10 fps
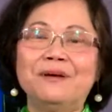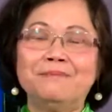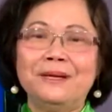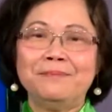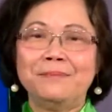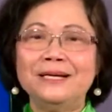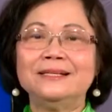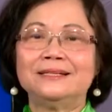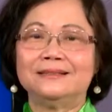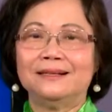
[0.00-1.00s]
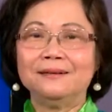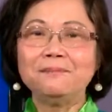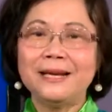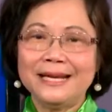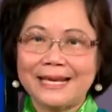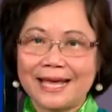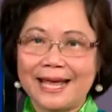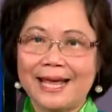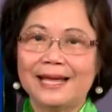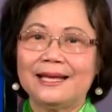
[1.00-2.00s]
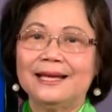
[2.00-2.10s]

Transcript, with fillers: mình mới được hưởng Medicare